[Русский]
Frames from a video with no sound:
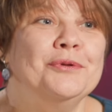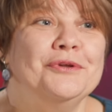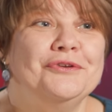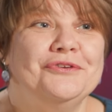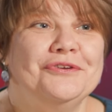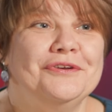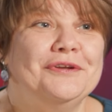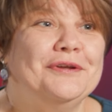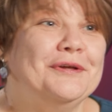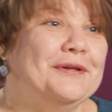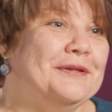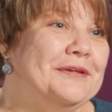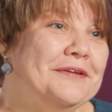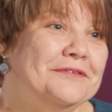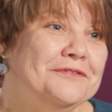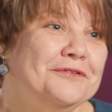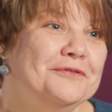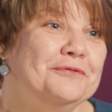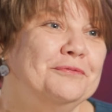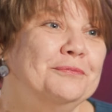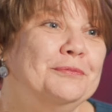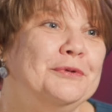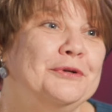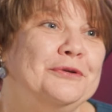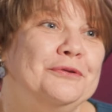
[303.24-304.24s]
начальных
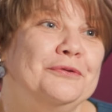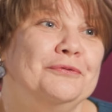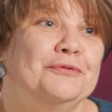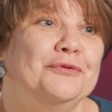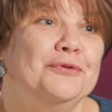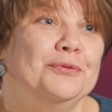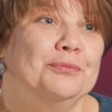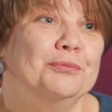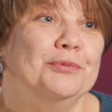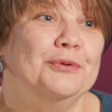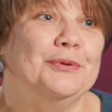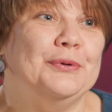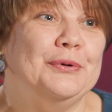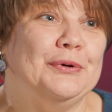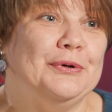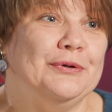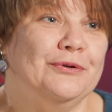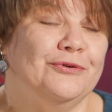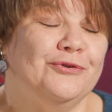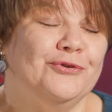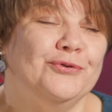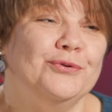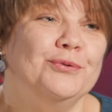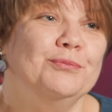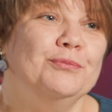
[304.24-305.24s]
классов мирно все было
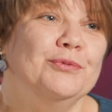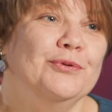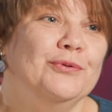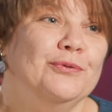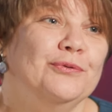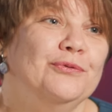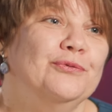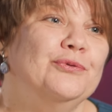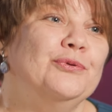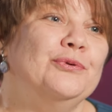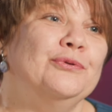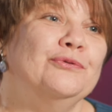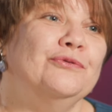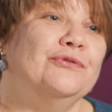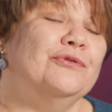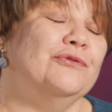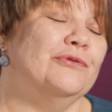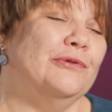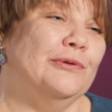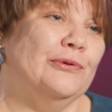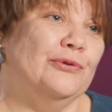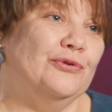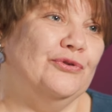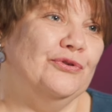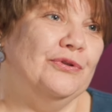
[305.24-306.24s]
хорошо, и было устроиться
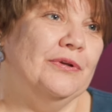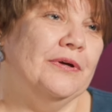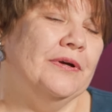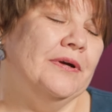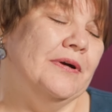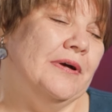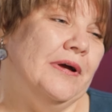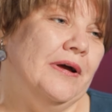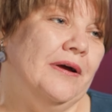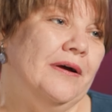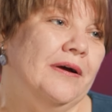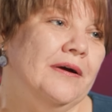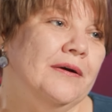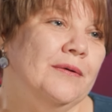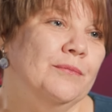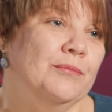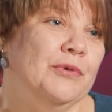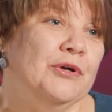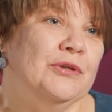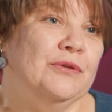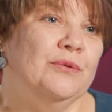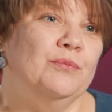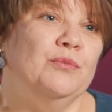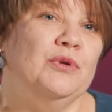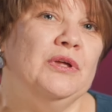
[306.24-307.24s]
сложно.
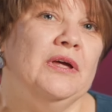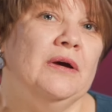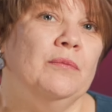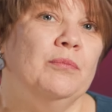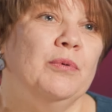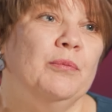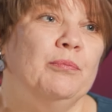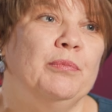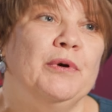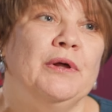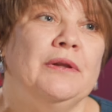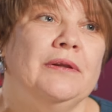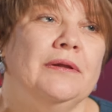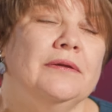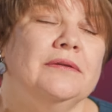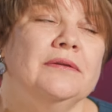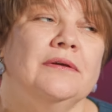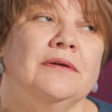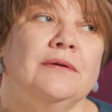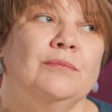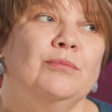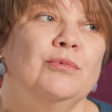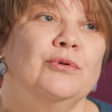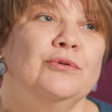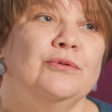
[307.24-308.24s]
Поэтому я попала на
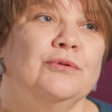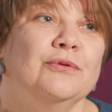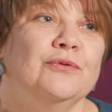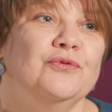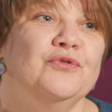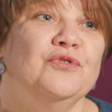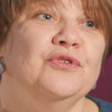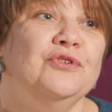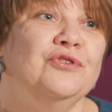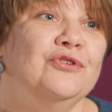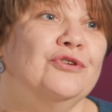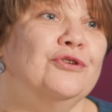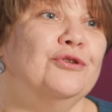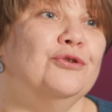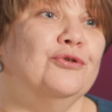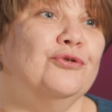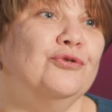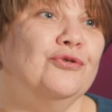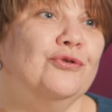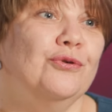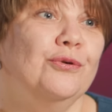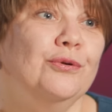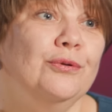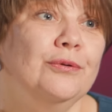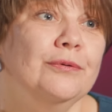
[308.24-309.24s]
работу в вечернюю
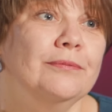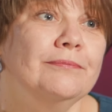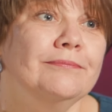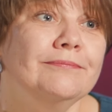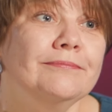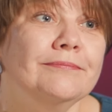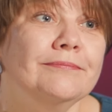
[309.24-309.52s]
школу,